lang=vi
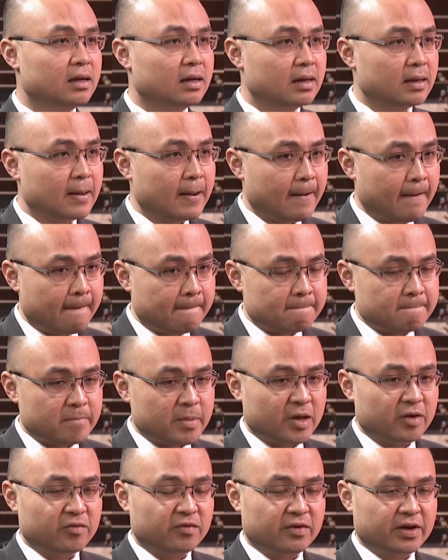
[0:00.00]
Đó,
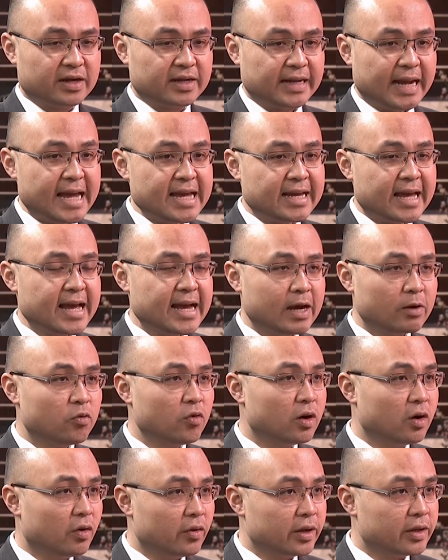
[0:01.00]
ừ uh, ờ, ngay kể cả
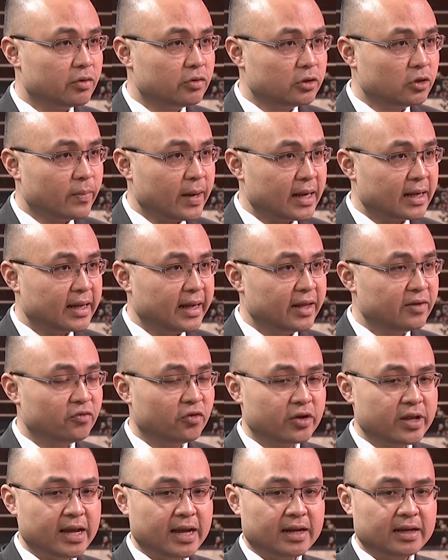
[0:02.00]
quốc hội của tiểu bang
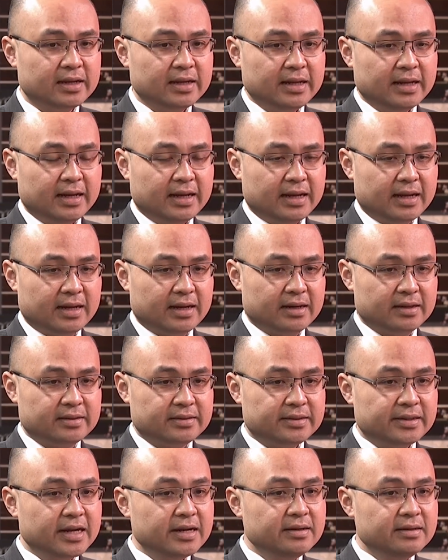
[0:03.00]
California uh,
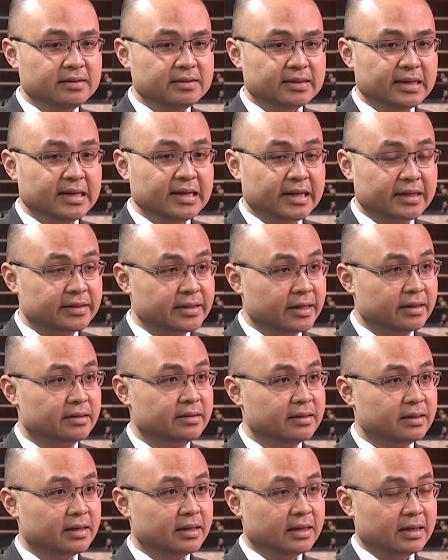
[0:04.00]
trên trên lịch
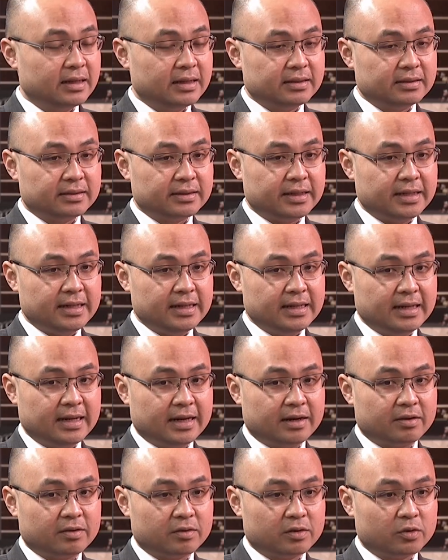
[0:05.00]
trình thì
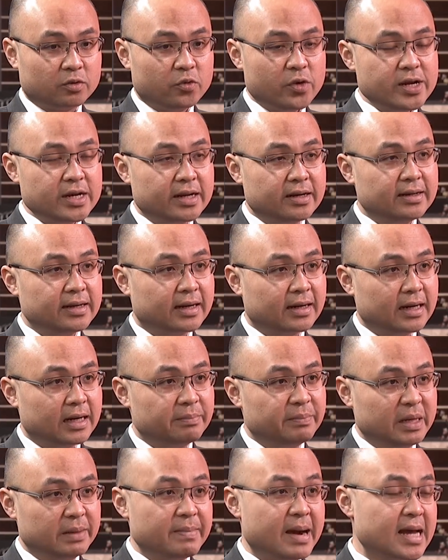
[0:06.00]
là quy định rằng
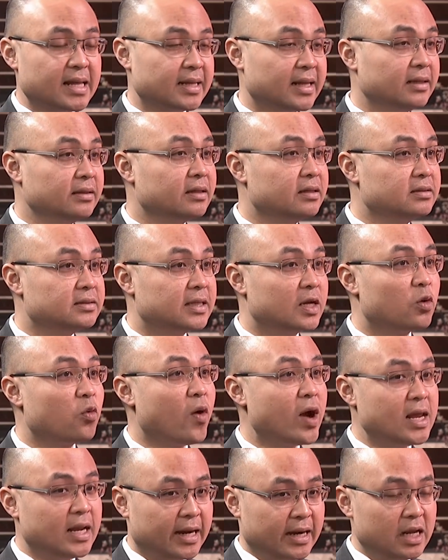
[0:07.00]
là 13 tháng 4 sẽ
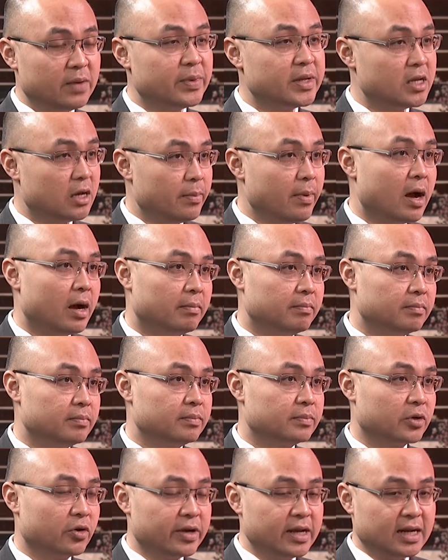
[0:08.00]
quay lại để mình nhóm họp.
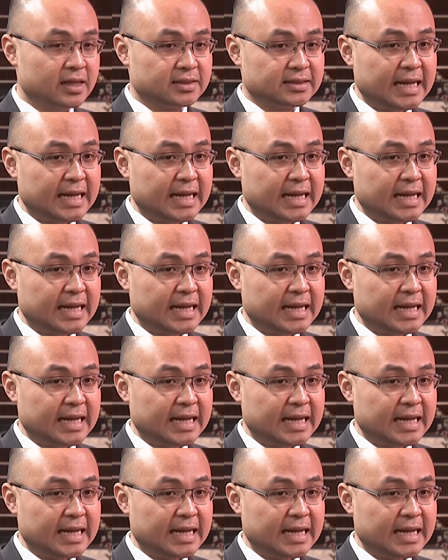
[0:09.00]
Dạ có nghĩa vâng.